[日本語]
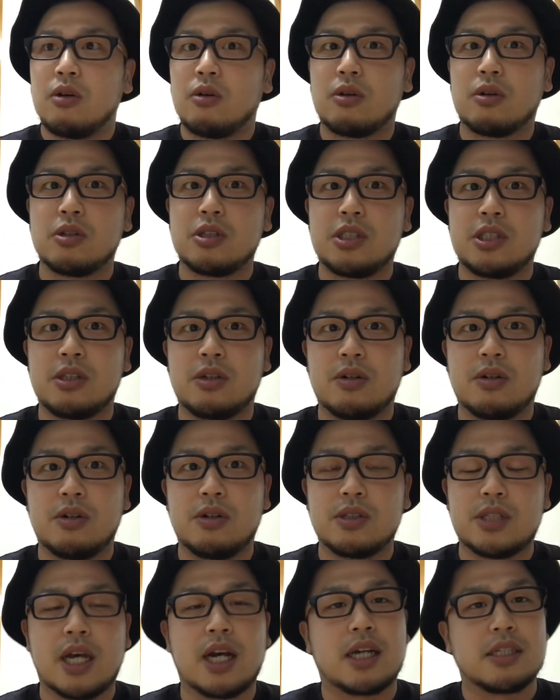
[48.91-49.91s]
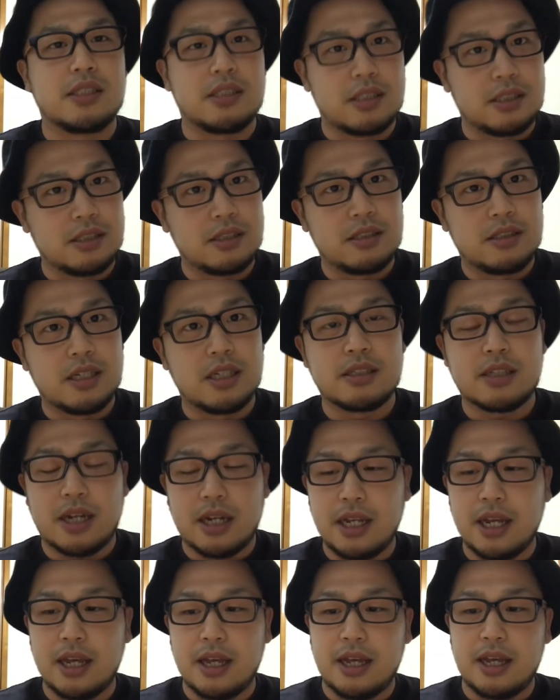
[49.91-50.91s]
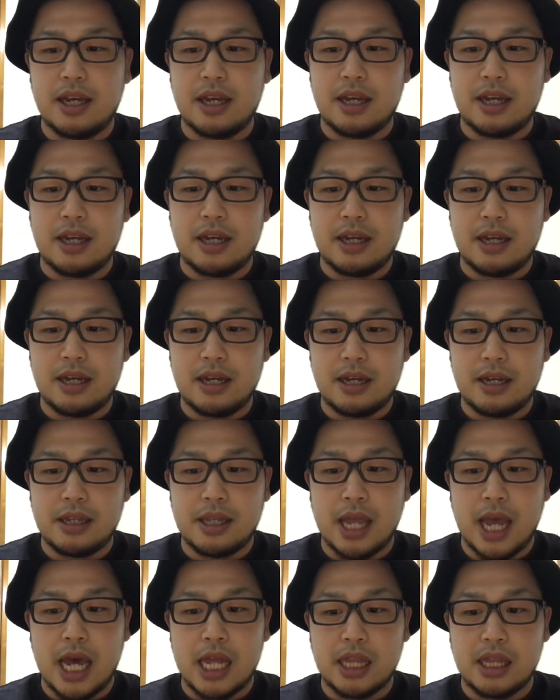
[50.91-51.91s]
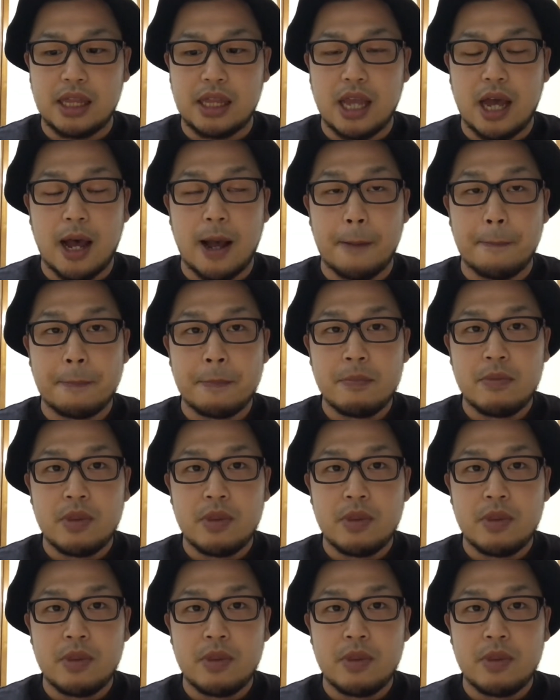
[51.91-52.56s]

年の3月ですかね、えー、出会った